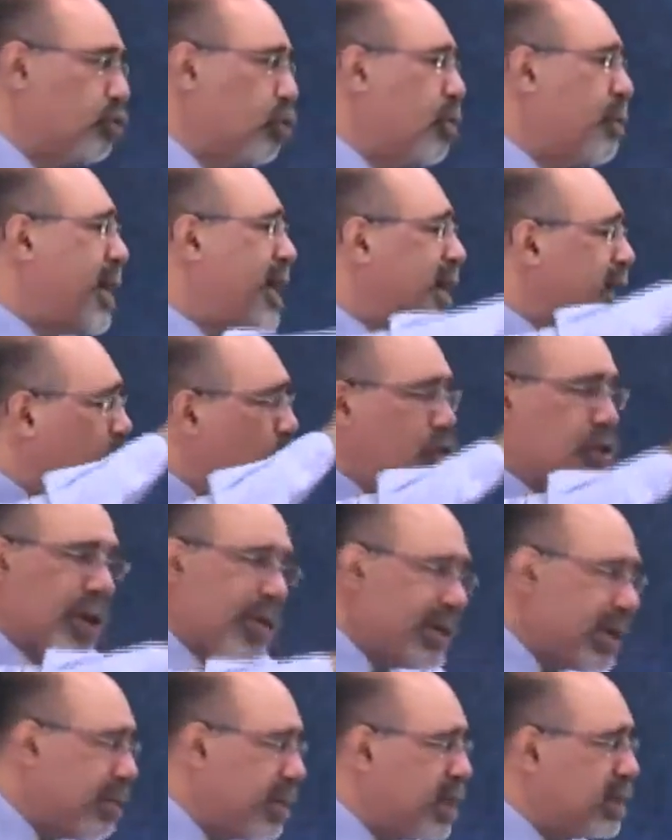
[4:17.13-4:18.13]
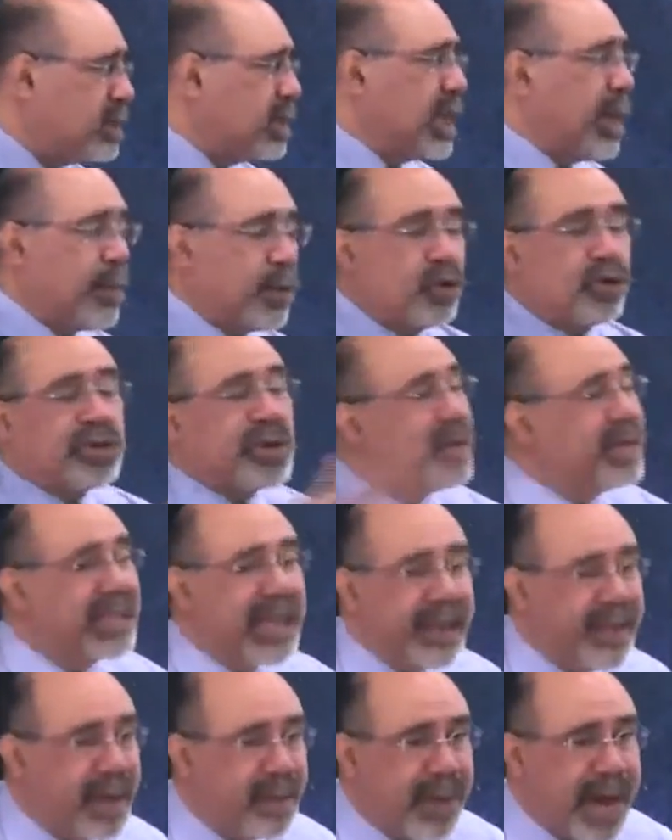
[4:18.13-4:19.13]
Si son médicos, saben de medicina, pero no
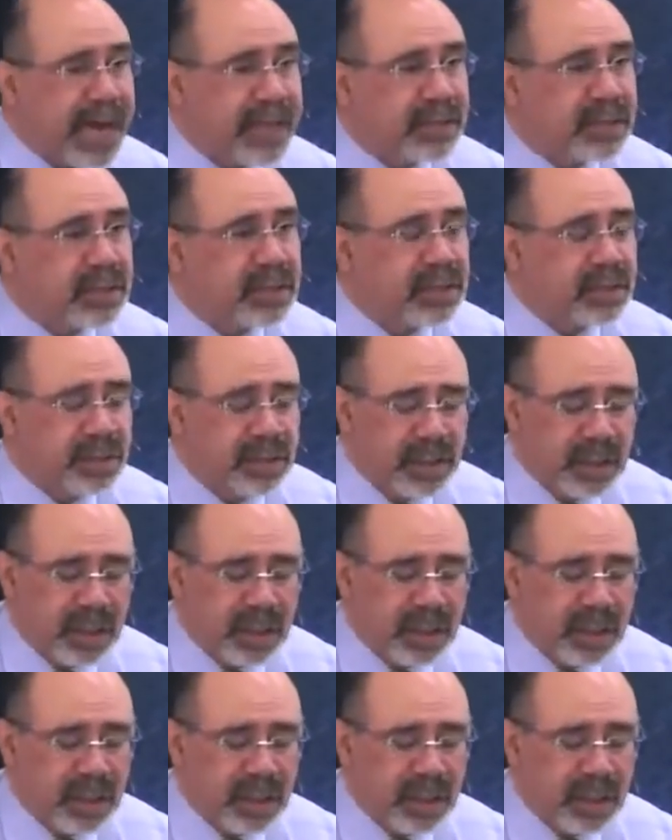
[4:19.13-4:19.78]
saben de nada más.